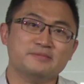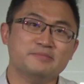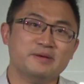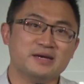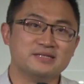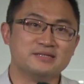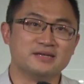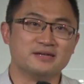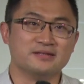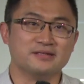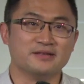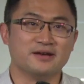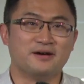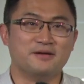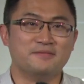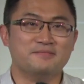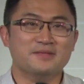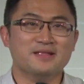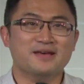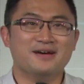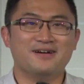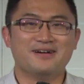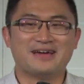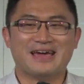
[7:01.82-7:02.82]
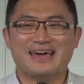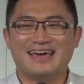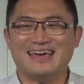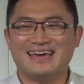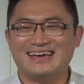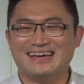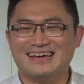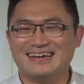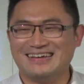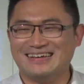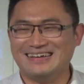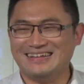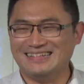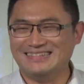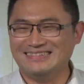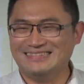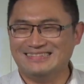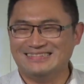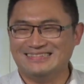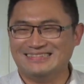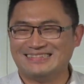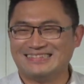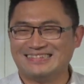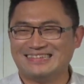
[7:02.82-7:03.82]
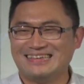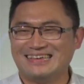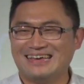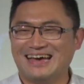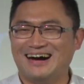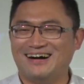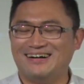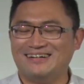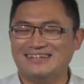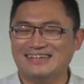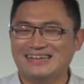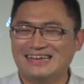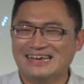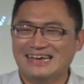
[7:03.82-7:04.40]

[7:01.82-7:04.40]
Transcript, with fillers: 是被剪掉。OK，好。